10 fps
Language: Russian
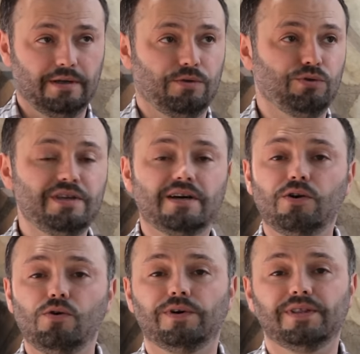он
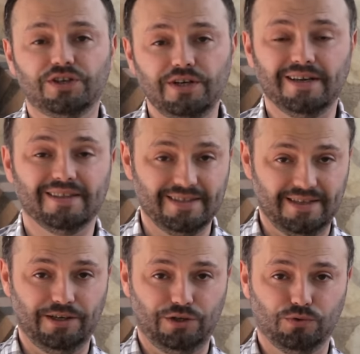никакого отношения к
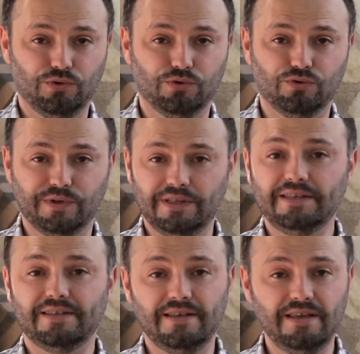настоящему соусу
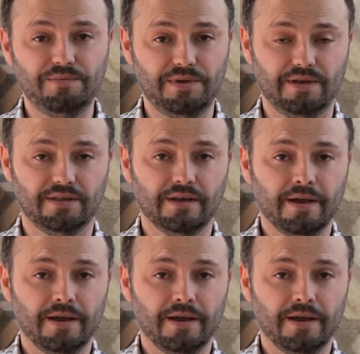майонез не имеет.